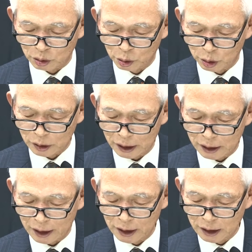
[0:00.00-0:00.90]
고려사에
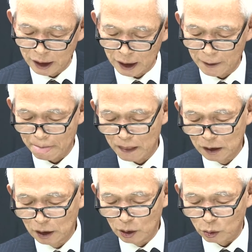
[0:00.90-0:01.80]
돼 있는데,
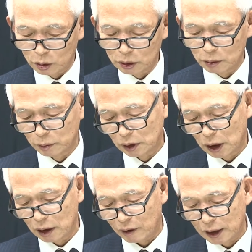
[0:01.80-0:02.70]
이건
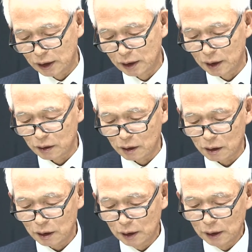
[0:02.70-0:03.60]
그냥
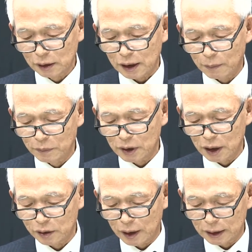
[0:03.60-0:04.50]
관직에서
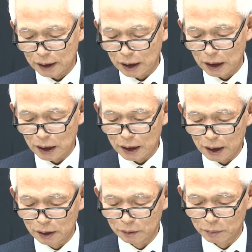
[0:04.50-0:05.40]
3사
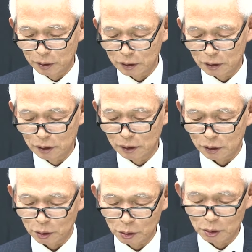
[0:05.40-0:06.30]
좌사라는 벼슬을
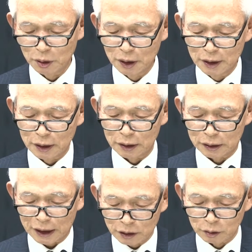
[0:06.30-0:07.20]
저도 그래서
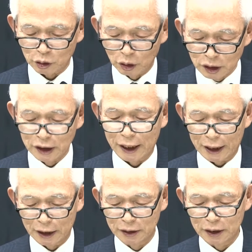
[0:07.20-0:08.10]
찾아 정리해
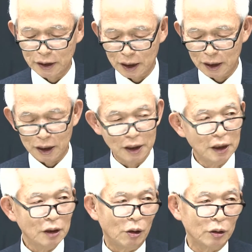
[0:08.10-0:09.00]
놨는데 제가
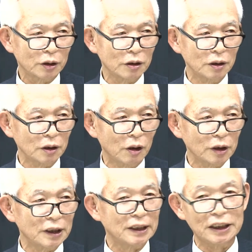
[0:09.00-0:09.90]
어떤
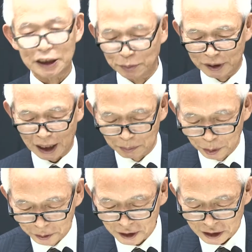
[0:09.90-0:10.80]
건지 지금은 잘
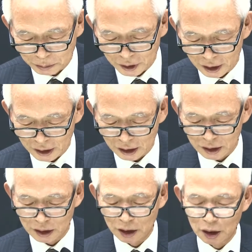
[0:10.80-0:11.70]
모르겠습니다. 근데
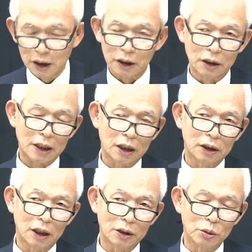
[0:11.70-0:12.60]
하여튼 아.
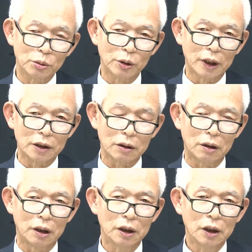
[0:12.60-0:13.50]
상당히
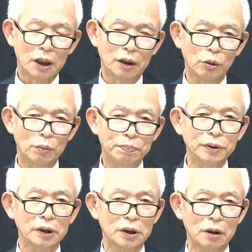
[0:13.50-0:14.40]
조정해서
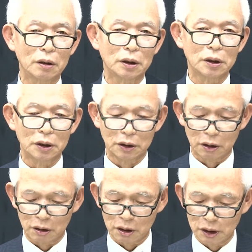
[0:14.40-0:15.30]
높은 그런
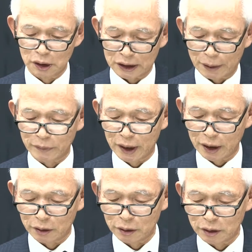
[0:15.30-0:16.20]
그거를
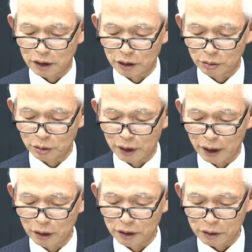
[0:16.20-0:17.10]
담당했던 직으로
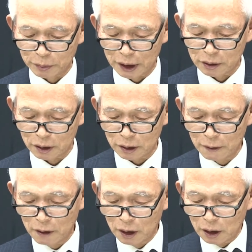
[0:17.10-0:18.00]
되어 있습니다. 그래서
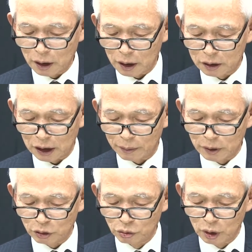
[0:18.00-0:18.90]
어, 그다음에
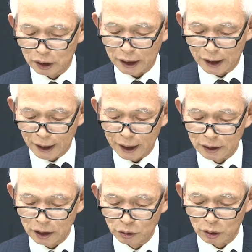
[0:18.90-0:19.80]
이제 6월달에
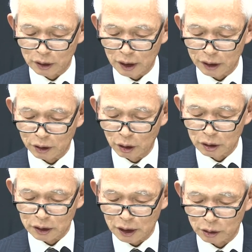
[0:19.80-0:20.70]
이제 6월달에
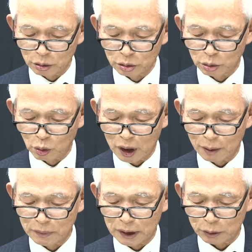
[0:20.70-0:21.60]
경사 교수
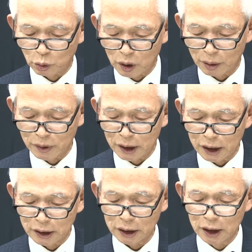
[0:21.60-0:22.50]
도감
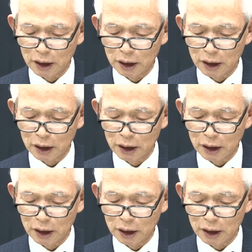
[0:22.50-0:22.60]
도감이라는